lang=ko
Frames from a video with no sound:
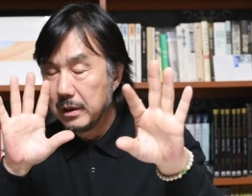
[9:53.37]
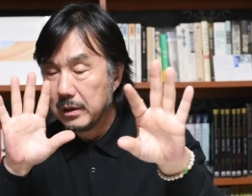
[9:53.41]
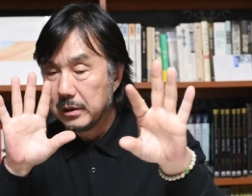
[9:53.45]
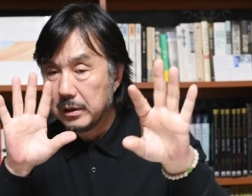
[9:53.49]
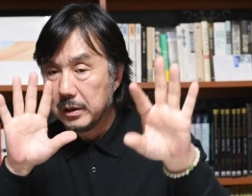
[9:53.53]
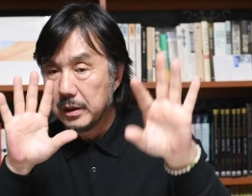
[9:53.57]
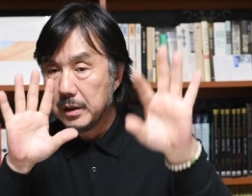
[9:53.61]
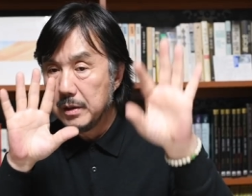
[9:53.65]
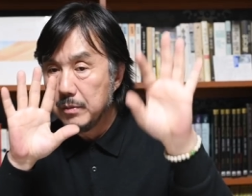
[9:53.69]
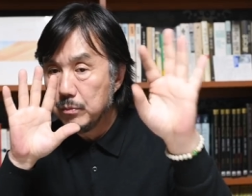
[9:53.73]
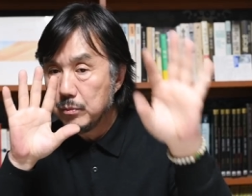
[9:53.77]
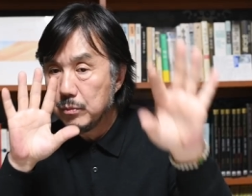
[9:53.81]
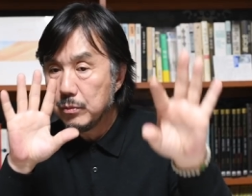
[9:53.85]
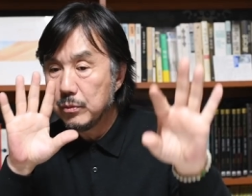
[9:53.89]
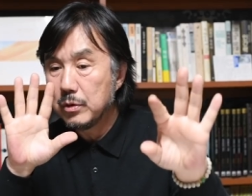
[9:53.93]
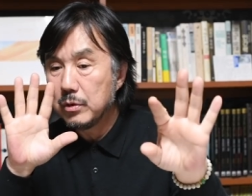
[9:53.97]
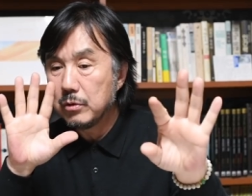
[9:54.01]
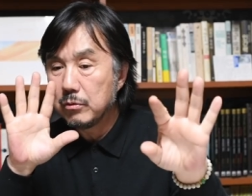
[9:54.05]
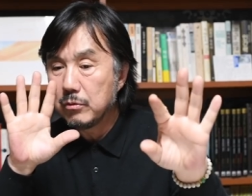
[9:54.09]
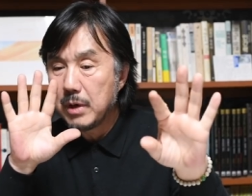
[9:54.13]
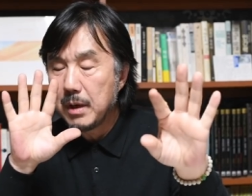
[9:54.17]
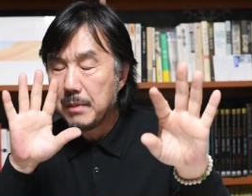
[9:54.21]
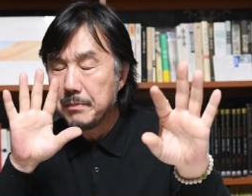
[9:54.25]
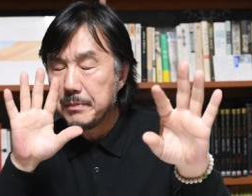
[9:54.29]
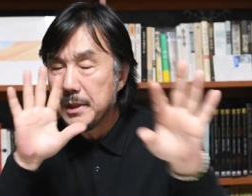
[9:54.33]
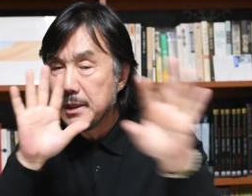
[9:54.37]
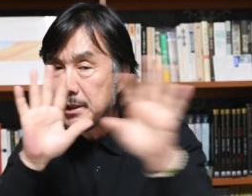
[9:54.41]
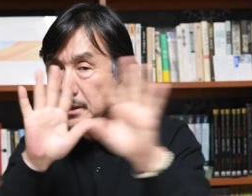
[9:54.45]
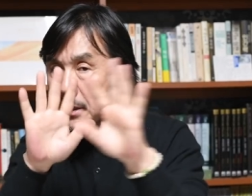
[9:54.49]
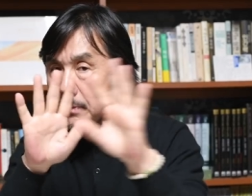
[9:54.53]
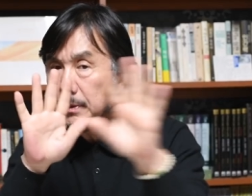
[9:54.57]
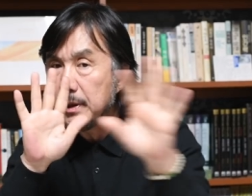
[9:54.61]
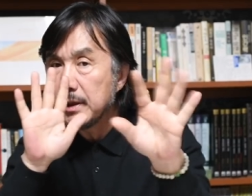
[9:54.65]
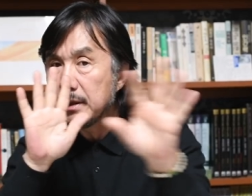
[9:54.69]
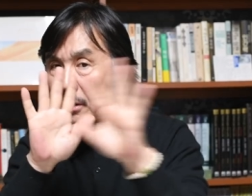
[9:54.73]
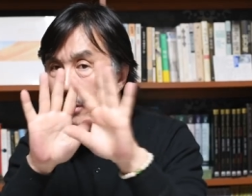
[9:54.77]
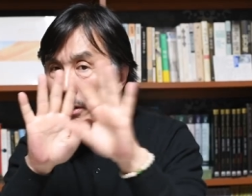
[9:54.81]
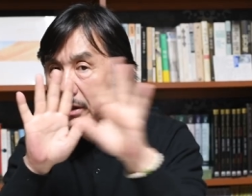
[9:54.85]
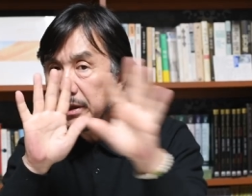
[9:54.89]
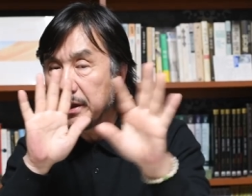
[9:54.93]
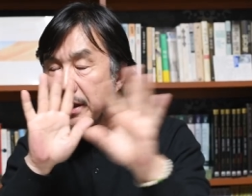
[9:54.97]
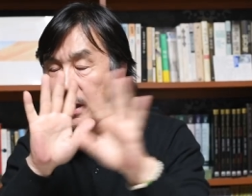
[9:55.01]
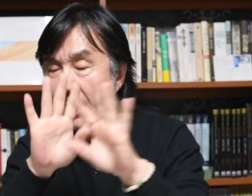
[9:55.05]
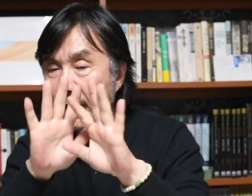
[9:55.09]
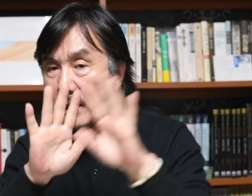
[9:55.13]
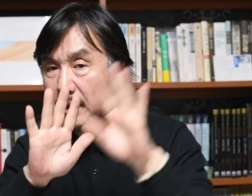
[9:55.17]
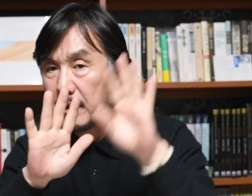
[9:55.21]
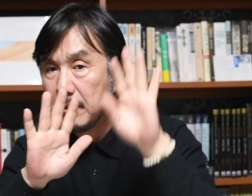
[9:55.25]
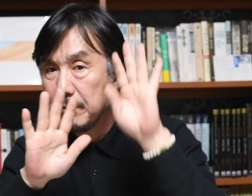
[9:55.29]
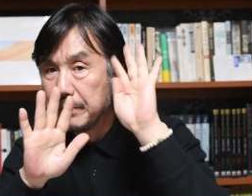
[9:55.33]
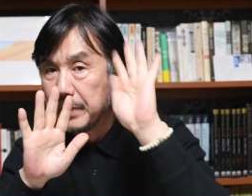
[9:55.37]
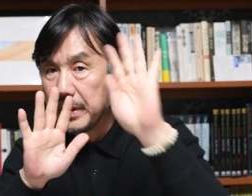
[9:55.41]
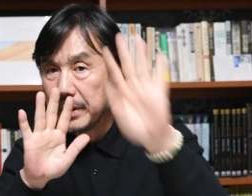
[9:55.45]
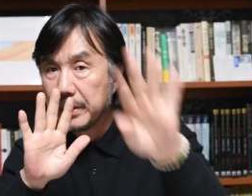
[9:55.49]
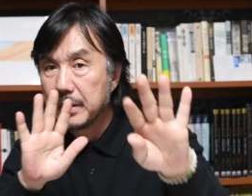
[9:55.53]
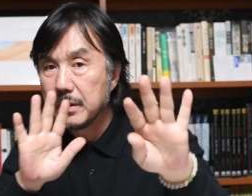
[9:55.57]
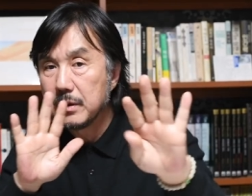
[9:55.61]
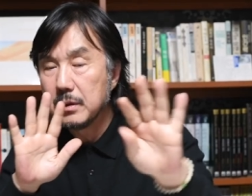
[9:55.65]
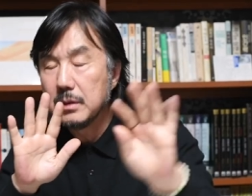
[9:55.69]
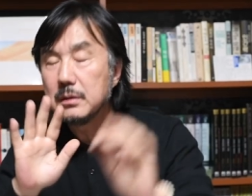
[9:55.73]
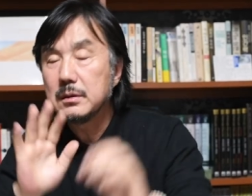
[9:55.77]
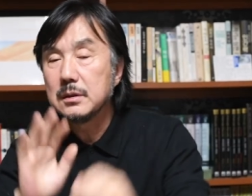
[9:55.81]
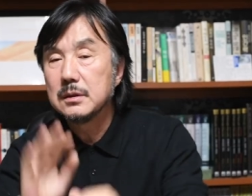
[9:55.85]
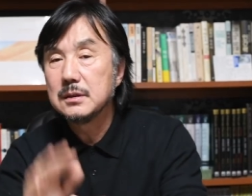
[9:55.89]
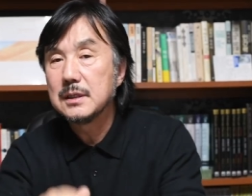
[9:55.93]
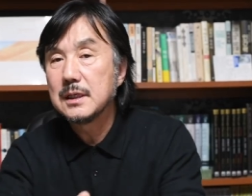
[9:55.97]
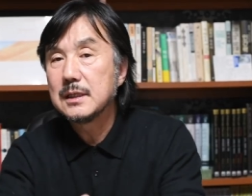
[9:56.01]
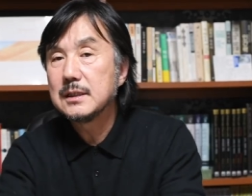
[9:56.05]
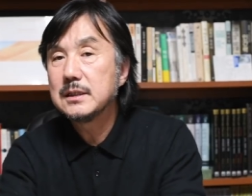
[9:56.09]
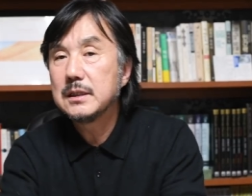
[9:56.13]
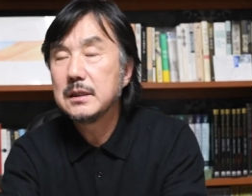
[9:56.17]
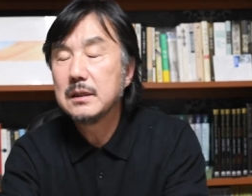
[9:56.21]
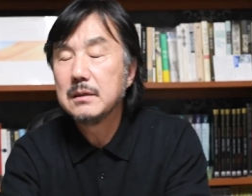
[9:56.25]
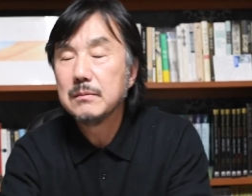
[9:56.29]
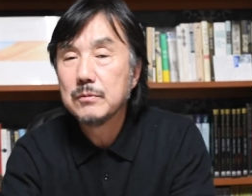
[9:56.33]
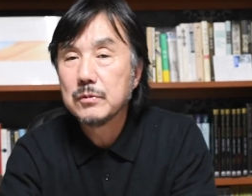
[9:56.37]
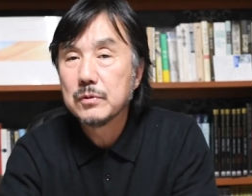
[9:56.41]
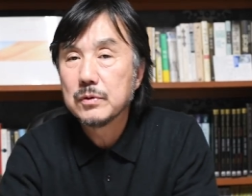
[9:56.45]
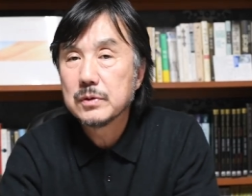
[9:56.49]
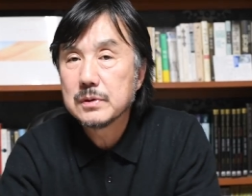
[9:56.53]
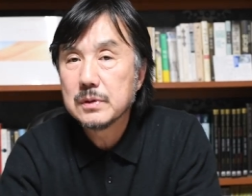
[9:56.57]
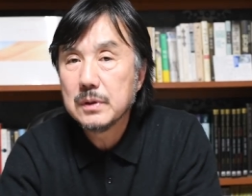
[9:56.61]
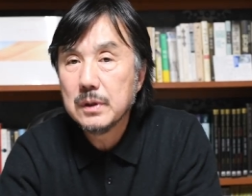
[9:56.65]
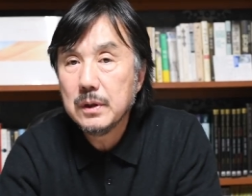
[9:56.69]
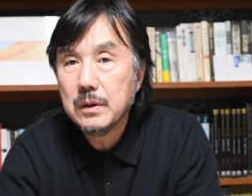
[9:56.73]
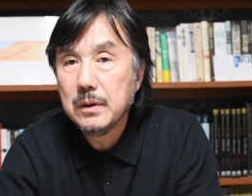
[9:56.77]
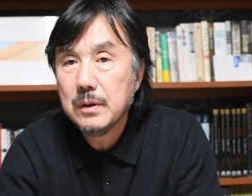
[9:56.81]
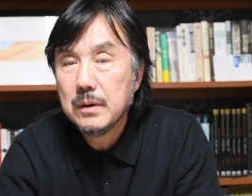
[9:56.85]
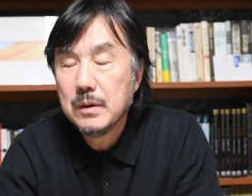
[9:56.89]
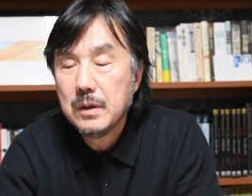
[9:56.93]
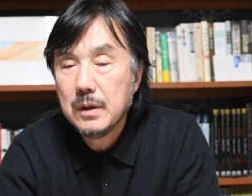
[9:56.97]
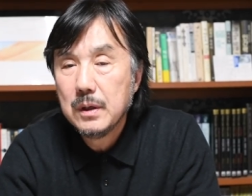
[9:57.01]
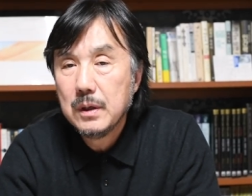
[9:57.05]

그 인물과 밀접한 관계가 있는 배경을 등장시킴으로써